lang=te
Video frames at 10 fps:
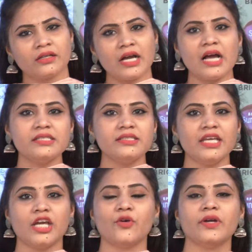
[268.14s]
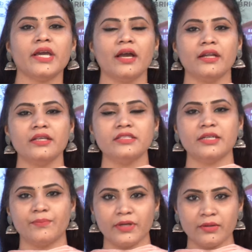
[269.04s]
కాస్త ఎక్కువగా అని
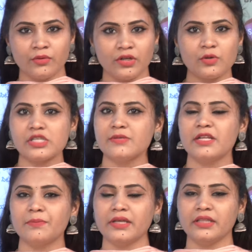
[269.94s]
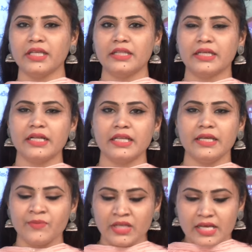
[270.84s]
చెప్పడం కూడా కొసమెరిపోయింది ఎందుకంటే
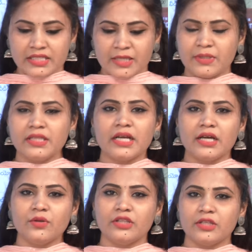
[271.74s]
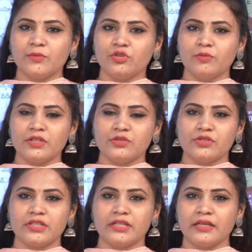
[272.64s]
సమంత గారు ఇంతకుముందు మనం
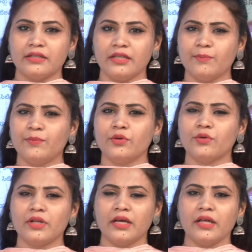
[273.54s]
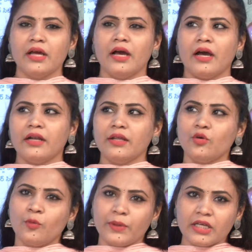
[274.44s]
చూసినట్టయితే ఎప్పుడు కూడా అంటే
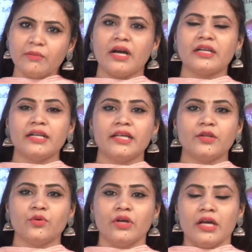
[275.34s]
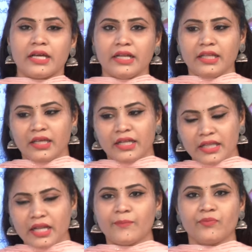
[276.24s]
ఓపెన్గా మాట్లాడారు కానీ
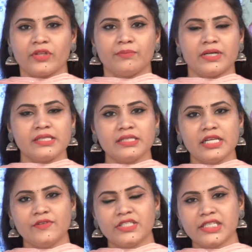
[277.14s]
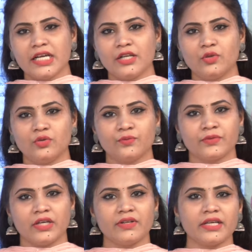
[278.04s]
ఇట్లా పర్సనల్ విషయాలు
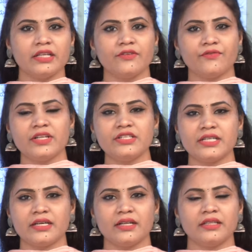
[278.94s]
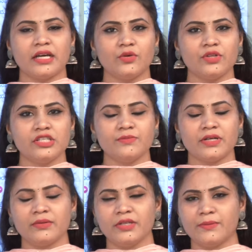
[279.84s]
ఎవరికైనా గిఫ్ట్లు ఇచ్చారా దాని గురించి
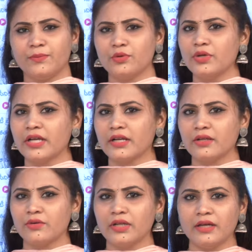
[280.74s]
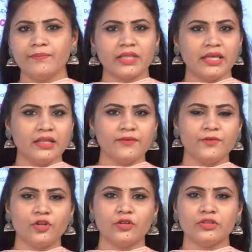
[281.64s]
మాత్రం ఎప్పుడు ఎక్కడ కూడా ఏ
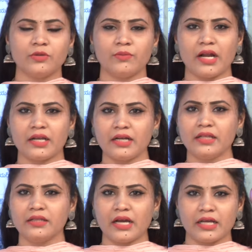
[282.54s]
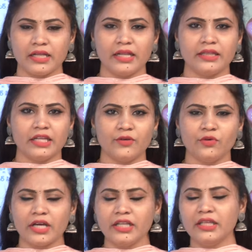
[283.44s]
ఇంటర్వ్యూలో తను మాట్లాడిన దాఖలు అయితే లేవు
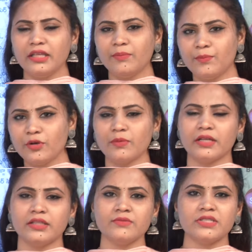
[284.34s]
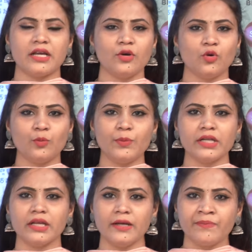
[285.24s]
కానీ ఇప్పుడు మాత్రం చాలా
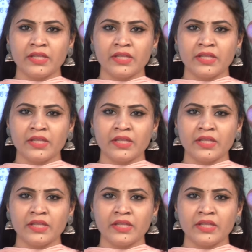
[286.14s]
ఓపెన్గా